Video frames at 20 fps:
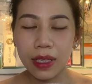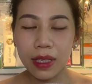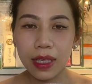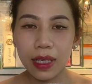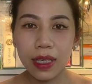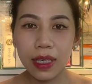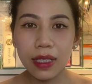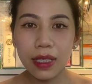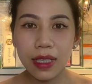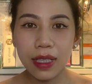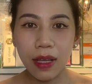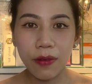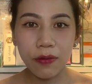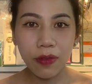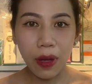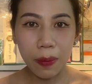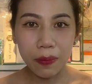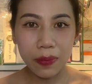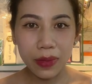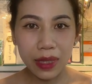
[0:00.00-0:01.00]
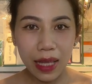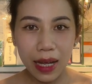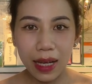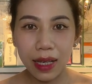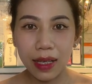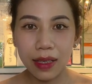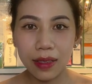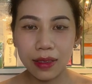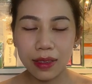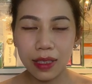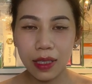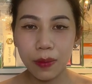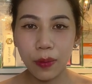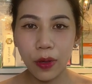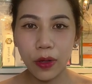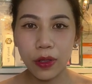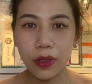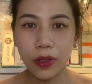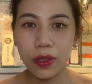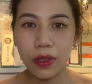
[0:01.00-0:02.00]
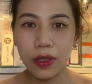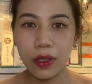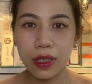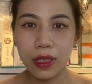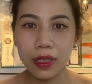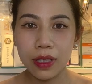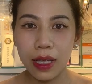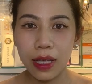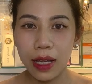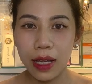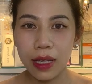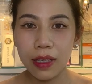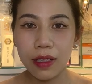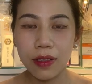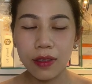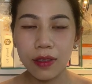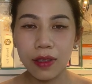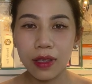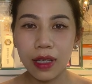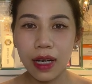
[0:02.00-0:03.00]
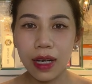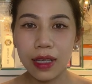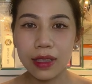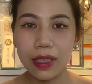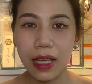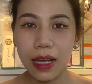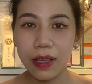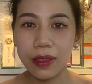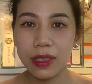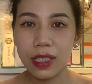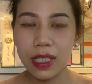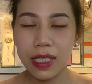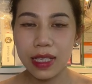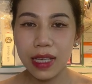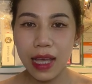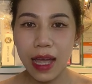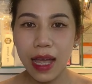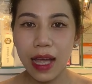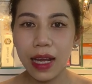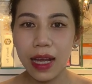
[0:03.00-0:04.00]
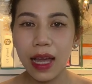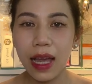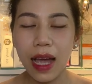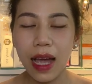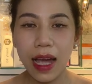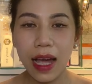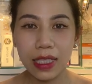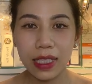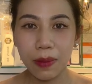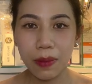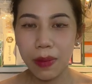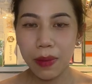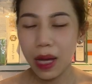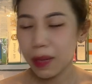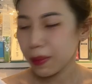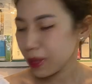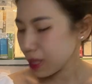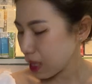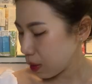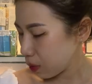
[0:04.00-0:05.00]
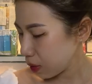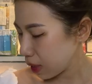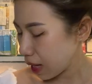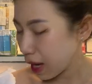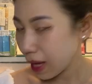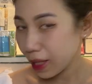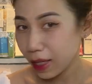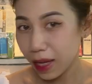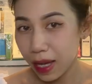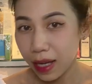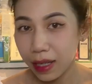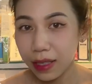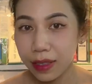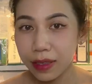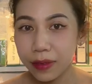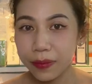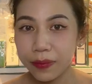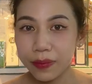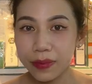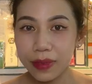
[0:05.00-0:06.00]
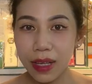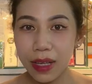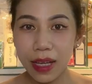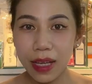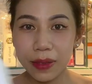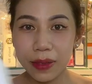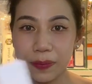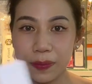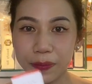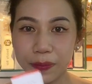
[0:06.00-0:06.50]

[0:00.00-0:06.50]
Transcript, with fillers: cái sản phẩm tặng thì mọi người sẽ được ờ, tặng trị giá là 236k nha đây